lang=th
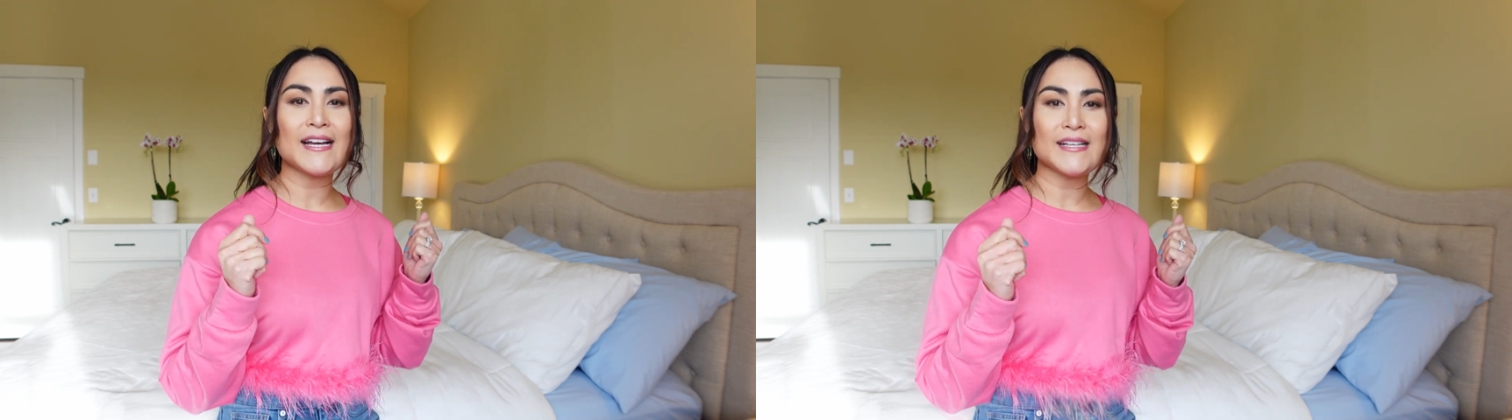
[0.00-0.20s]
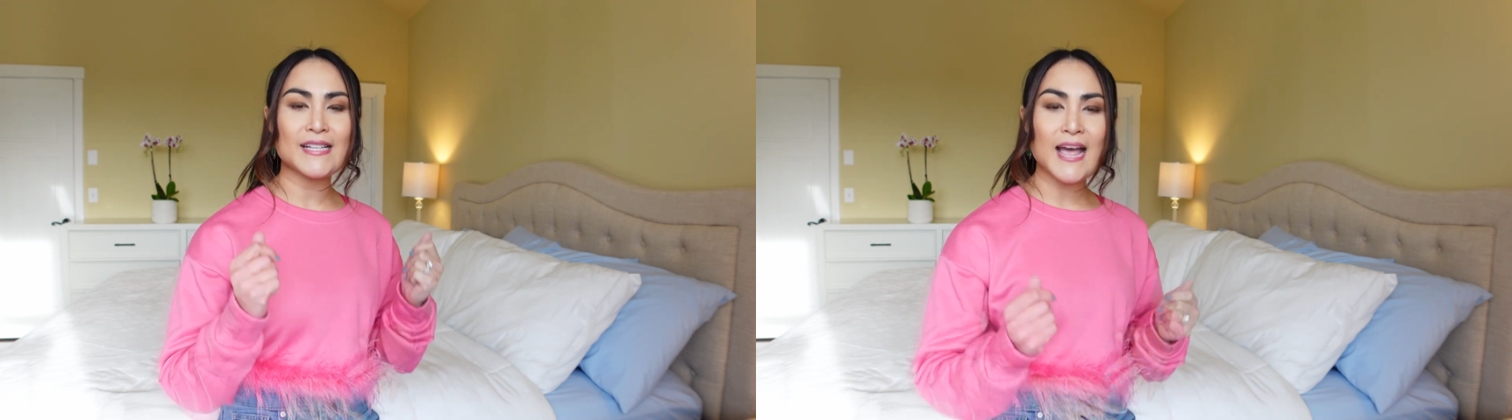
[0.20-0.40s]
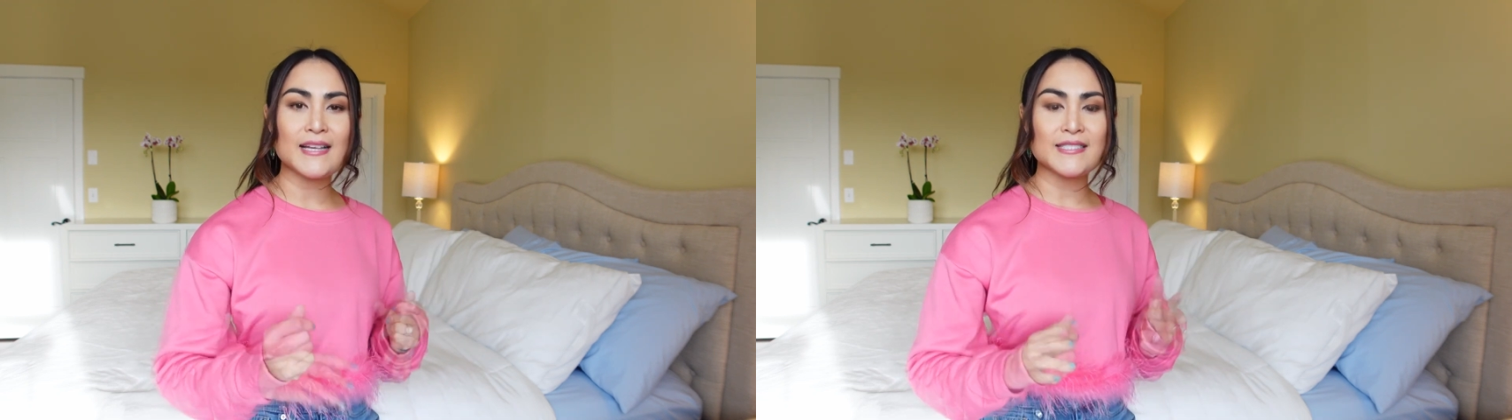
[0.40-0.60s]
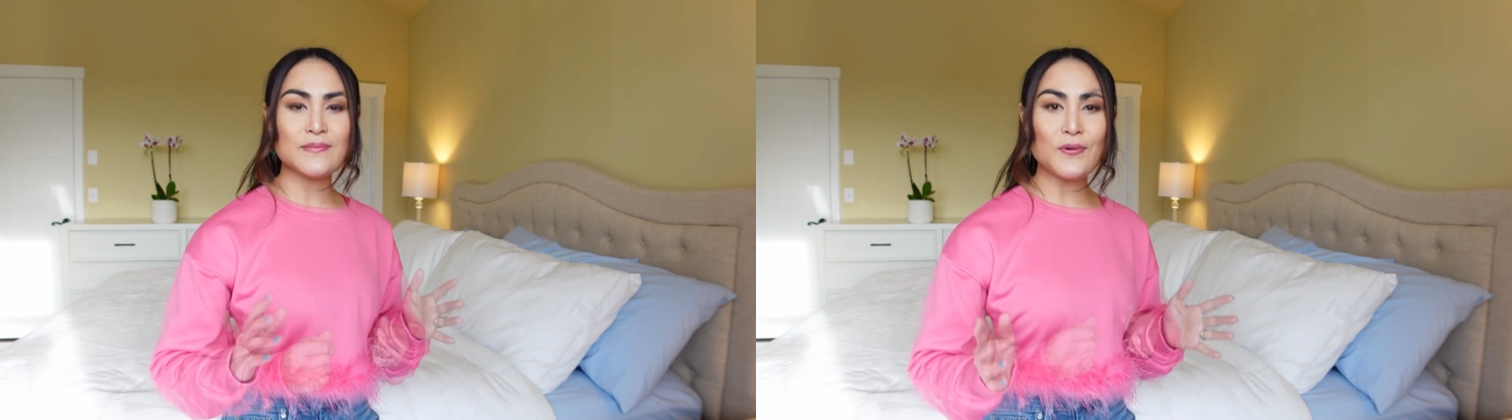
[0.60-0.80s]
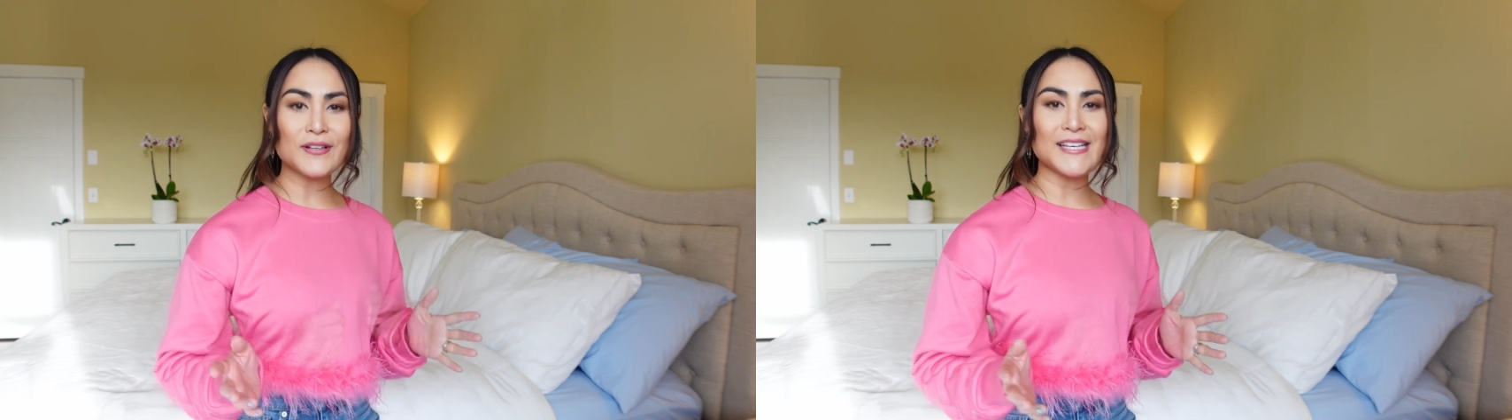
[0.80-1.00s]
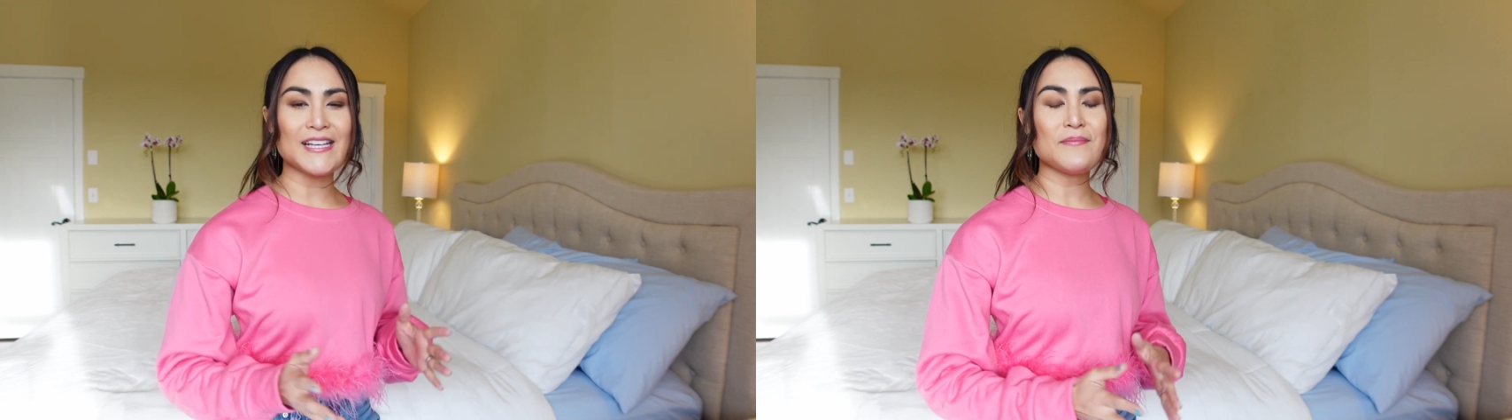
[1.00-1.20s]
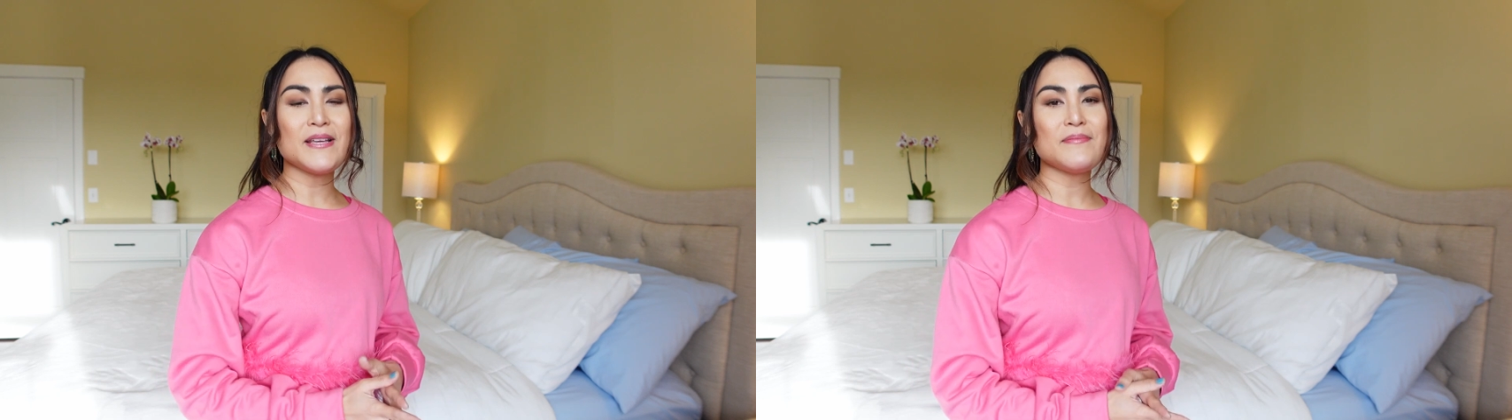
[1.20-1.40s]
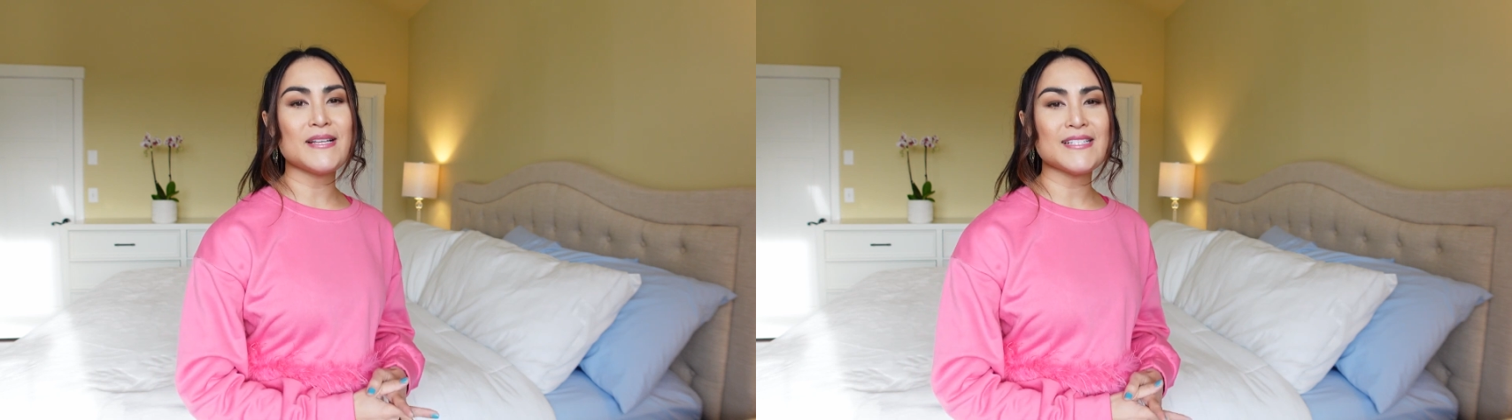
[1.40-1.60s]
การเดินทางซึ่งปกติเครื่อง
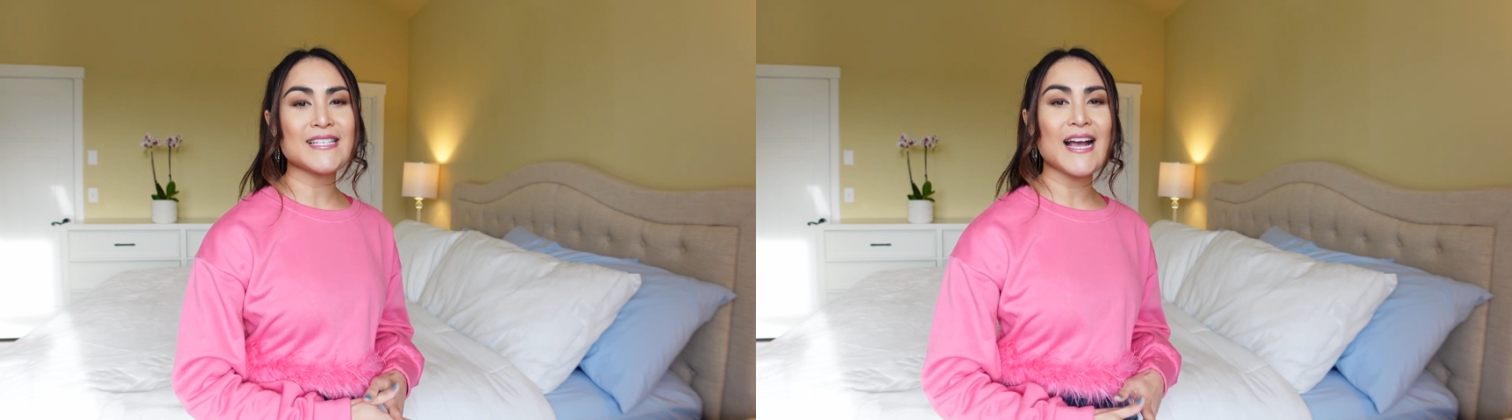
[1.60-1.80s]
บินบิน